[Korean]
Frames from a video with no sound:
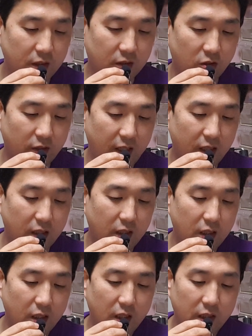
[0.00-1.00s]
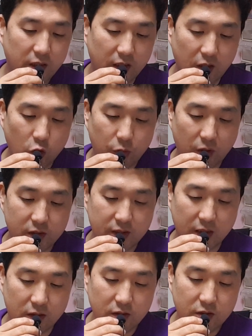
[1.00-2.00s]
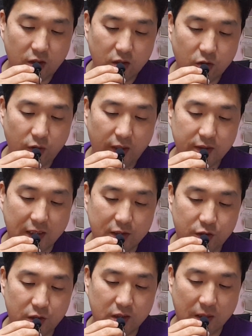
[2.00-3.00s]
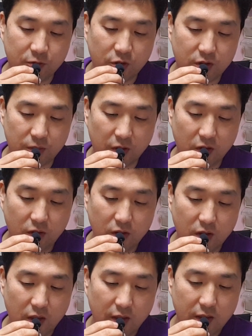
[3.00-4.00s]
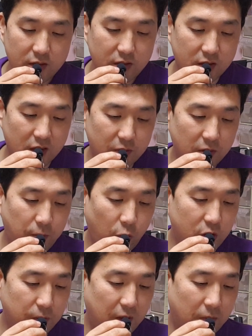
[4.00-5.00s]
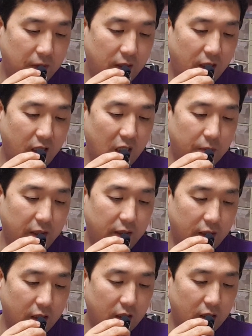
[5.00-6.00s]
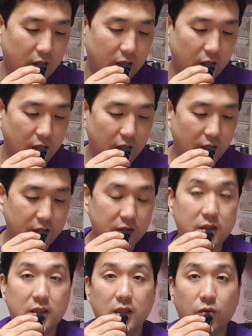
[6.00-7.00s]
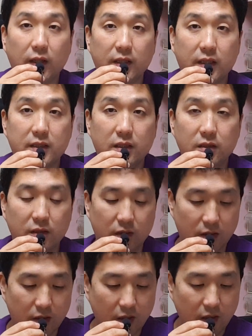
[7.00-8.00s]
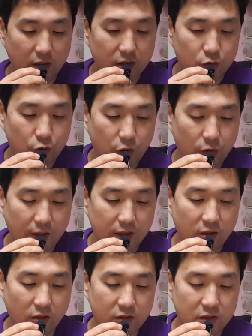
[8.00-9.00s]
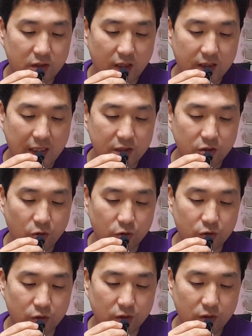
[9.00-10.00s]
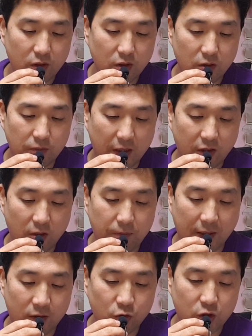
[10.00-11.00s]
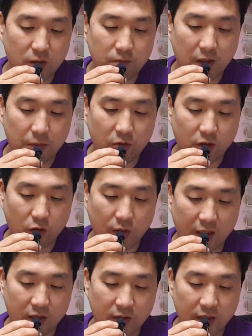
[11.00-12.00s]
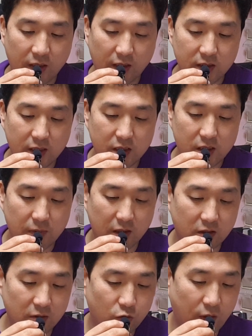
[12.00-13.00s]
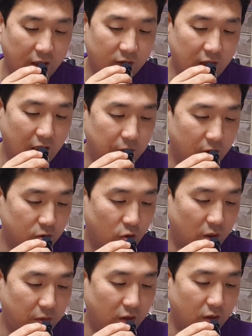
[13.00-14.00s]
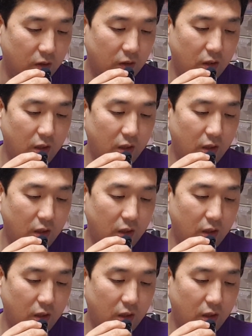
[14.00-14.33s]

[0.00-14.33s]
그러나 이후 별장은 철거돼 자취를 감췄으며 지금은 표지판만 하나 남아 있다. 시 관계자는 수려한 경치의 산정호수는 매년 160만 명의 관광객이 찾을 만큼 관광 명소라며